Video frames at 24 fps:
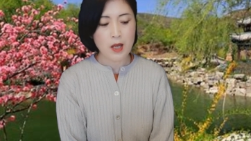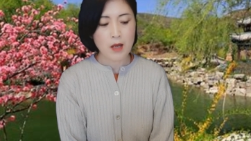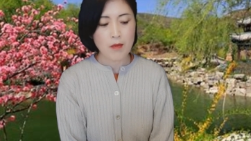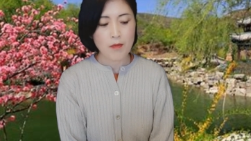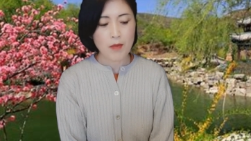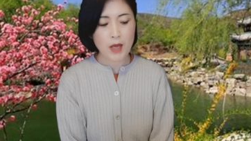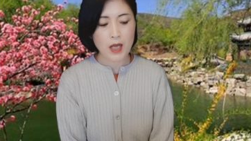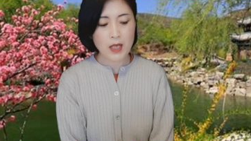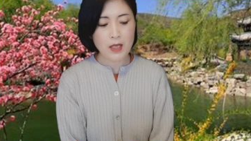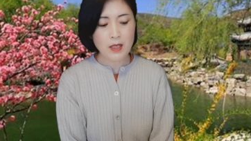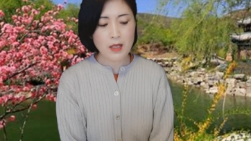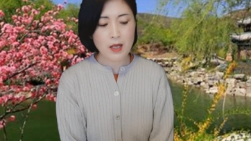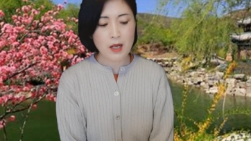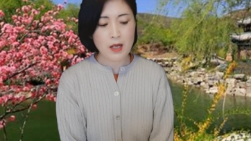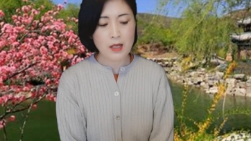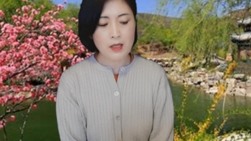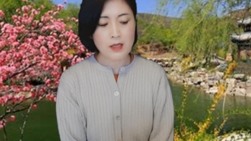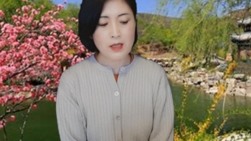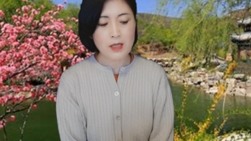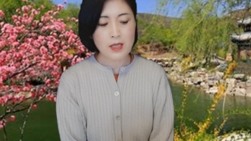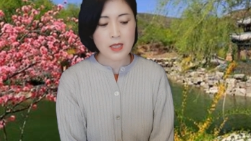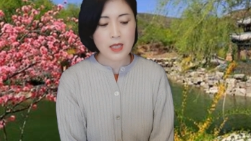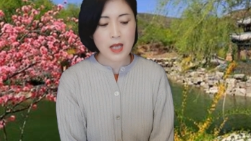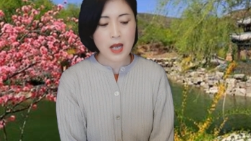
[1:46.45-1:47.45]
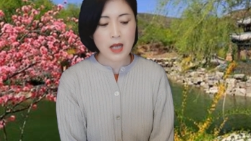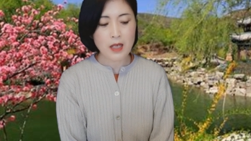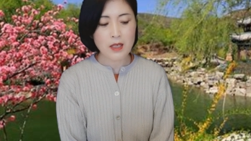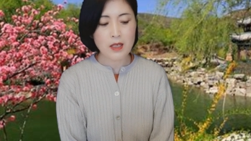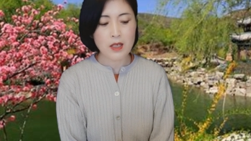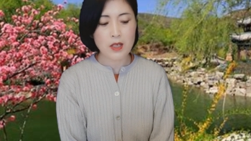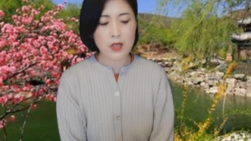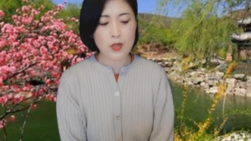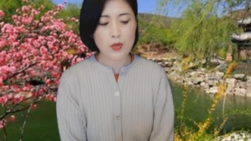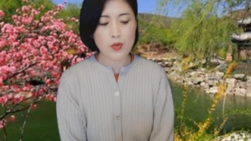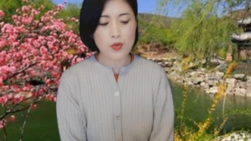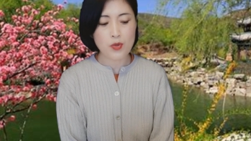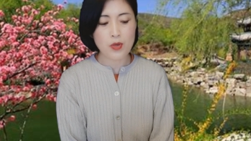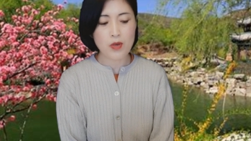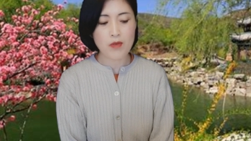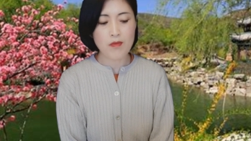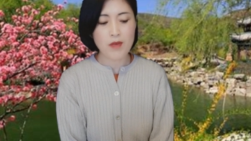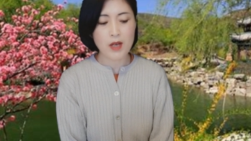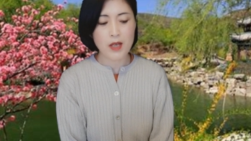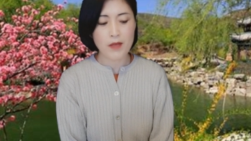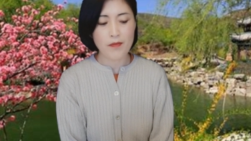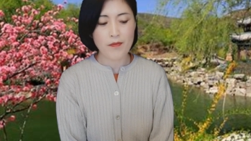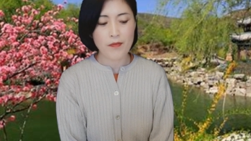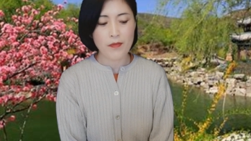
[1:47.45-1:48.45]
没能加以追
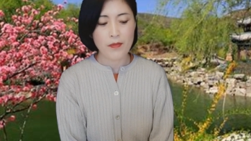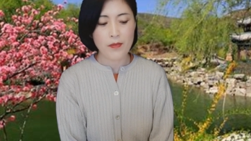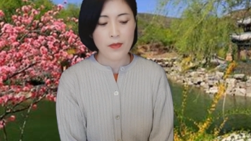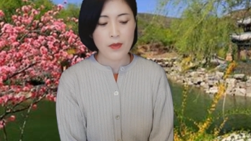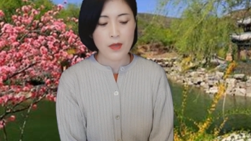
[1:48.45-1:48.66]
问。